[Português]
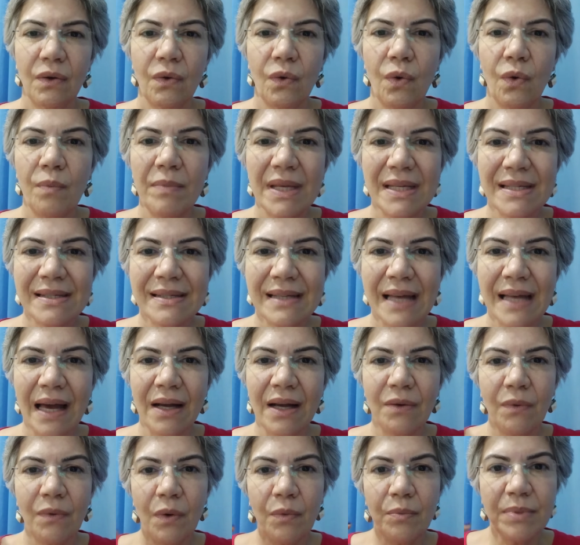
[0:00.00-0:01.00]

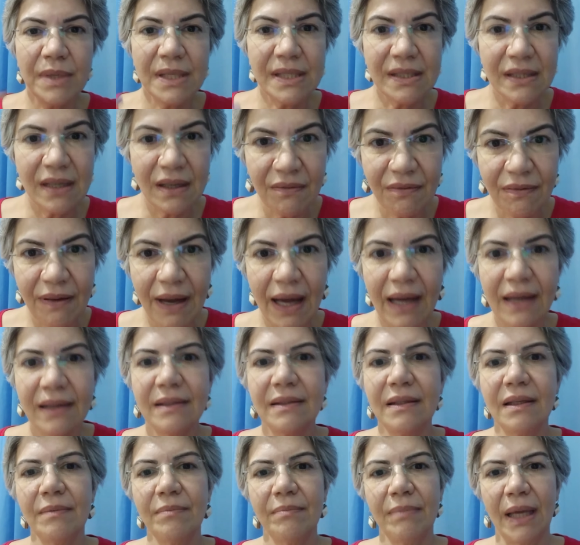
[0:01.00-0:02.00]
Começaram a observar
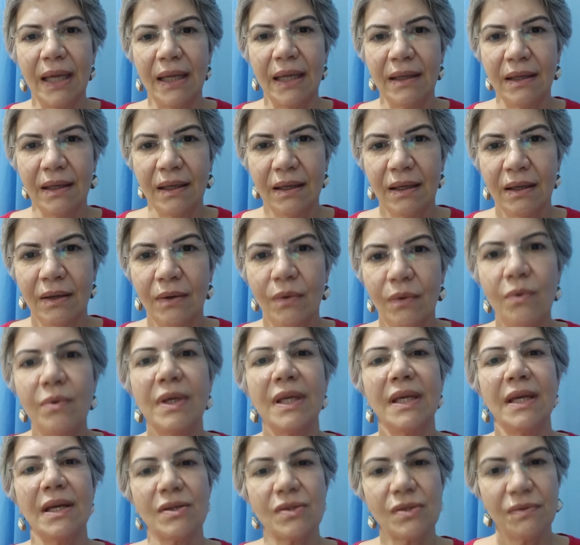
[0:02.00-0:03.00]
também o
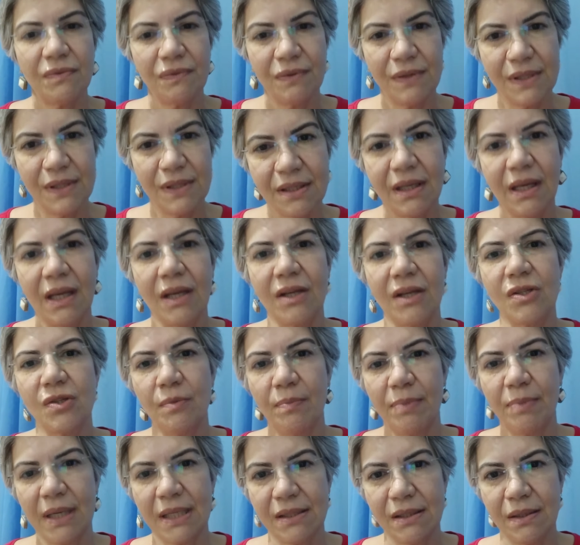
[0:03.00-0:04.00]
que é suficiente
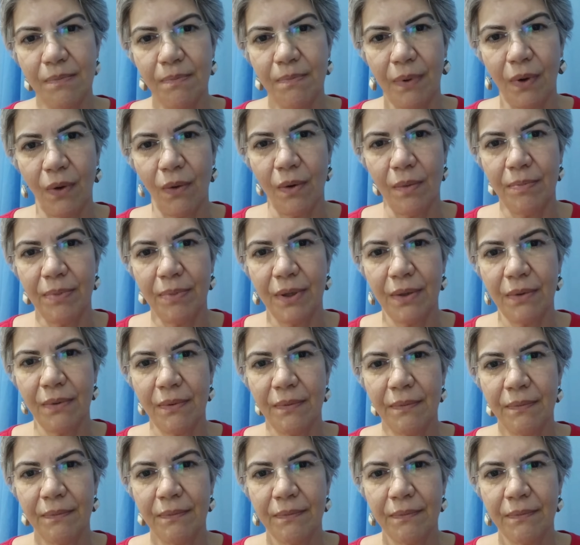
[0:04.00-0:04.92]
para si próprio.